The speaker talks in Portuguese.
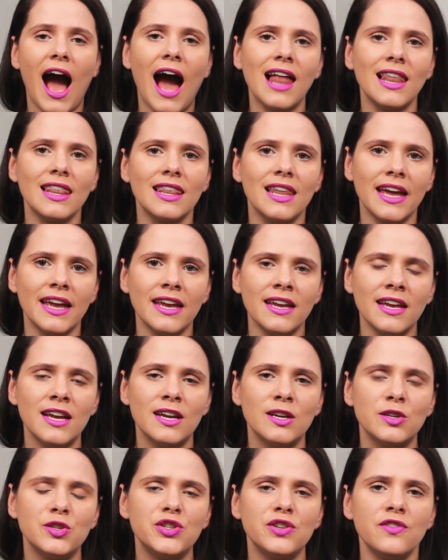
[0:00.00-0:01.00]
além
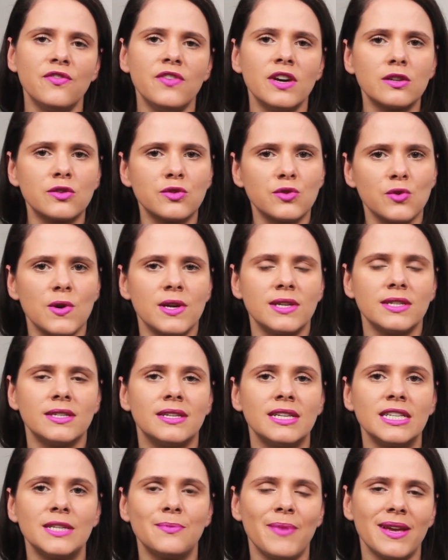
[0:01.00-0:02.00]
de versões
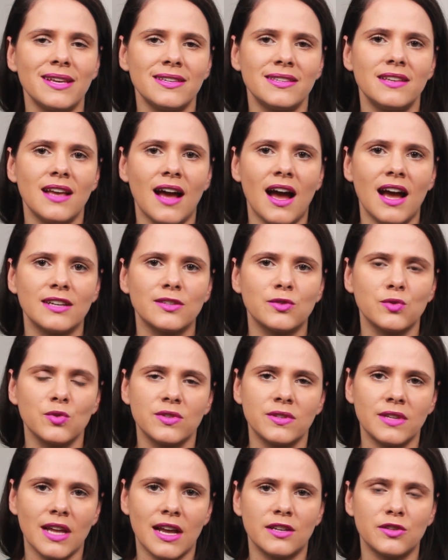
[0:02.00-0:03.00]
especiais
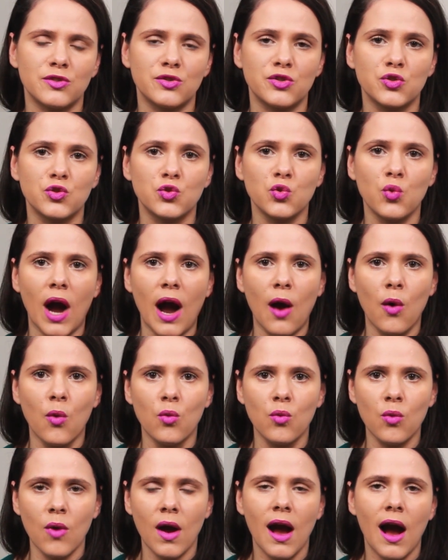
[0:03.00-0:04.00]
dos testes do
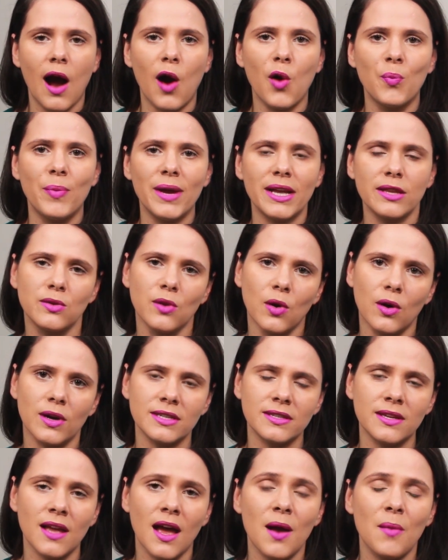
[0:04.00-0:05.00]
A1 ao
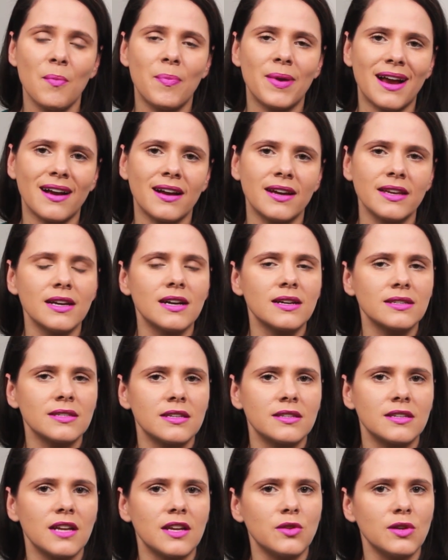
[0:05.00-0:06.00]
B2 para
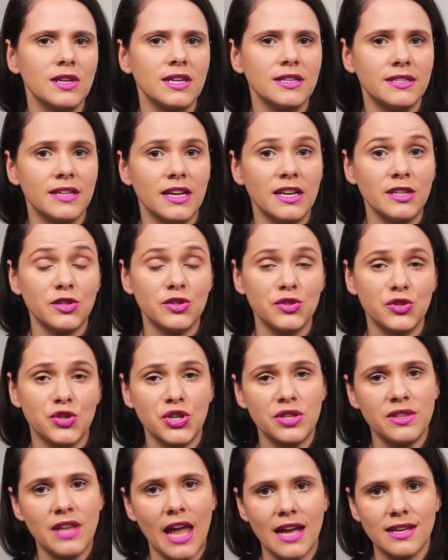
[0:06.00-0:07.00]
crianças e adolescentes
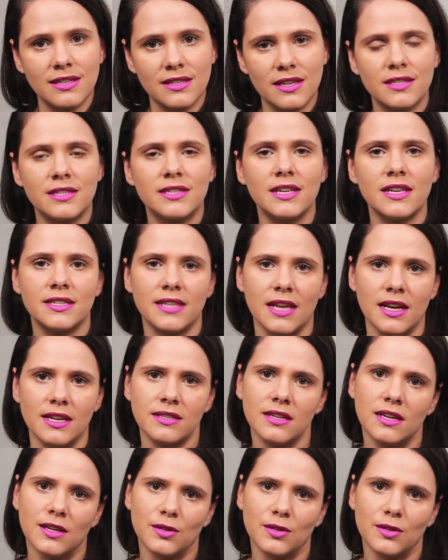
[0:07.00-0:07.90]
de 10 a 16